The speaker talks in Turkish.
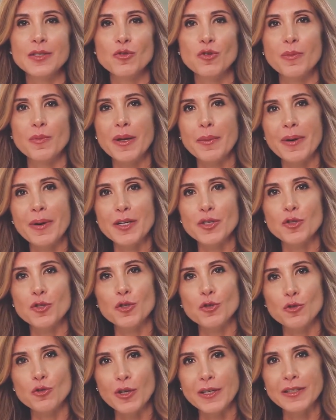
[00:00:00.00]
sürmeye
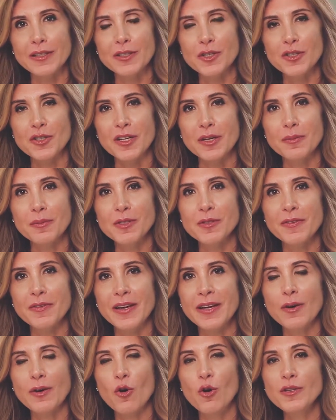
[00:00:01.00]
başlıyor sürekli dişlerimiz
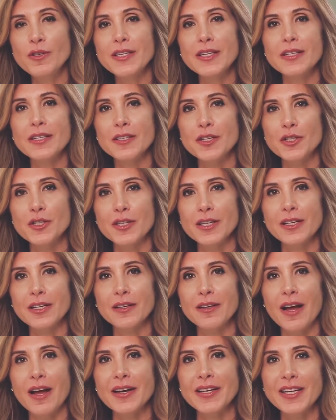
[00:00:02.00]
ve 18 yaşına
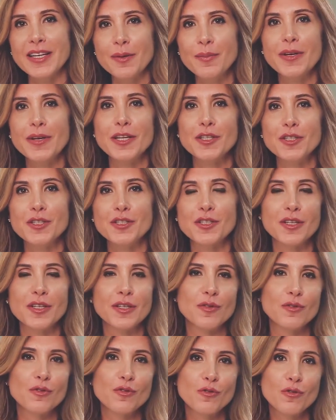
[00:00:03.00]
kadar 20 yaş
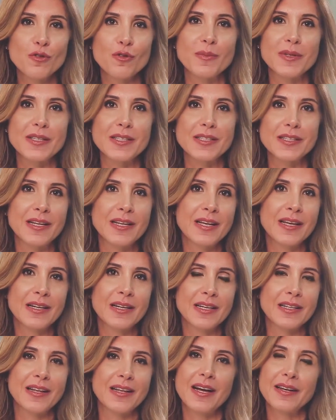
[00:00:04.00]
dişlerinin
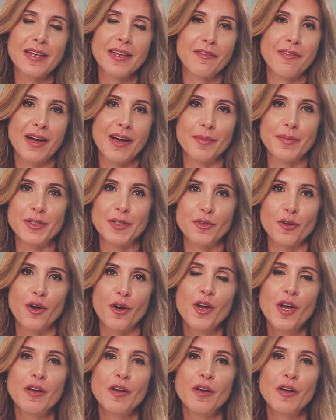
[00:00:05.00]
sürmesine kadar devam ediyor.